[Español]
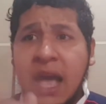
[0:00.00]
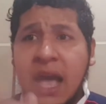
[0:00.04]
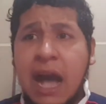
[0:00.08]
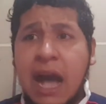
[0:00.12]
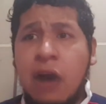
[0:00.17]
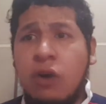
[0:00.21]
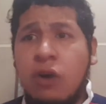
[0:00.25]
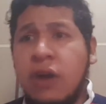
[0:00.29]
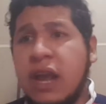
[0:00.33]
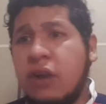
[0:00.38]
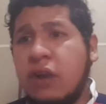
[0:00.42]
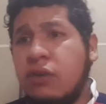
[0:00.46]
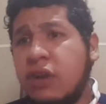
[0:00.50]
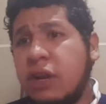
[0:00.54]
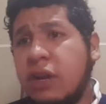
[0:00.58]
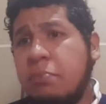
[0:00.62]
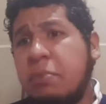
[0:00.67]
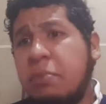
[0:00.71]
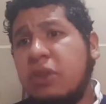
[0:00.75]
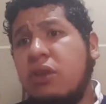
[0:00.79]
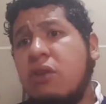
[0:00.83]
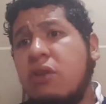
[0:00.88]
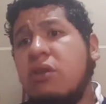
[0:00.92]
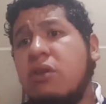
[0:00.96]
Ahora, con
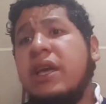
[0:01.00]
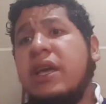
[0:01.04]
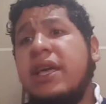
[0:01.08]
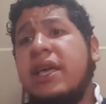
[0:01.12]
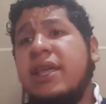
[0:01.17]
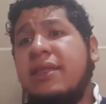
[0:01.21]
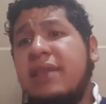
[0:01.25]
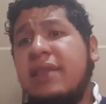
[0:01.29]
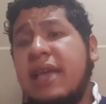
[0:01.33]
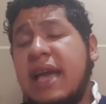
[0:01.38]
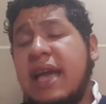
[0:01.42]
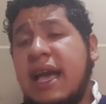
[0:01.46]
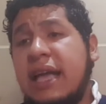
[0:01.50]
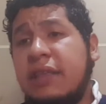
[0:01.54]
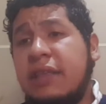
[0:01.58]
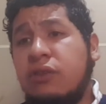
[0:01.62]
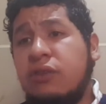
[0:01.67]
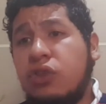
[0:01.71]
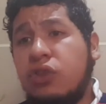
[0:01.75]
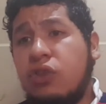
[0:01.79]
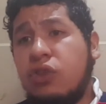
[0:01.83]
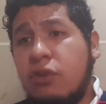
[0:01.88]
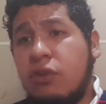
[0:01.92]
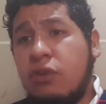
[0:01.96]
respecto a lo que decía
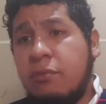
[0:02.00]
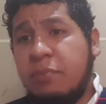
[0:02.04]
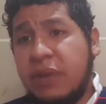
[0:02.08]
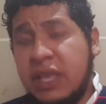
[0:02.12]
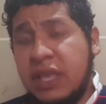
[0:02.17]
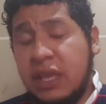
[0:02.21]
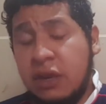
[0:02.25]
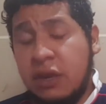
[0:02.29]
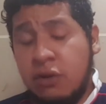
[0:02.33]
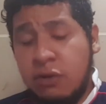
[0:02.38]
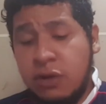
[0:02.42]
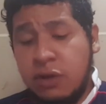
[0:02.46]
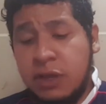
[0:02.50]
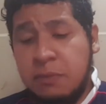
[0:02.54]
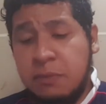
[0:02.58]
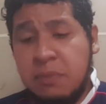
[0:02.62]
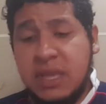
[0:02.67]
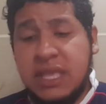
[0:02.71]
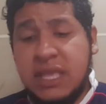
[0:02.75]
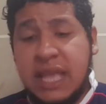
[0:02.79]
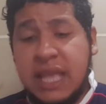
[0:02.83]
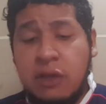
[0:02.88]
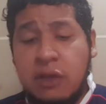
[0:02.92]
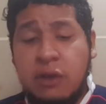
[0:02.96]
nuestro compañero
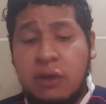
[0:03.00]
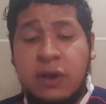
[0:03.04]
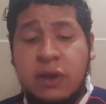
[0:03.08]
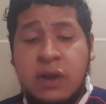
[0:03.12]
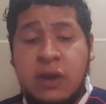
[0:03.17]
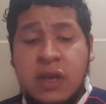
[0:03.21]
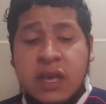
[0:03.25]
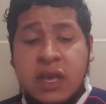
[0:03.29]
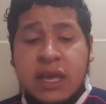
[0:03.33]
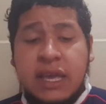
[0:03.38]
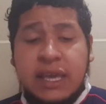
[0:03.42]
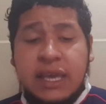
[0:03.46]
invitado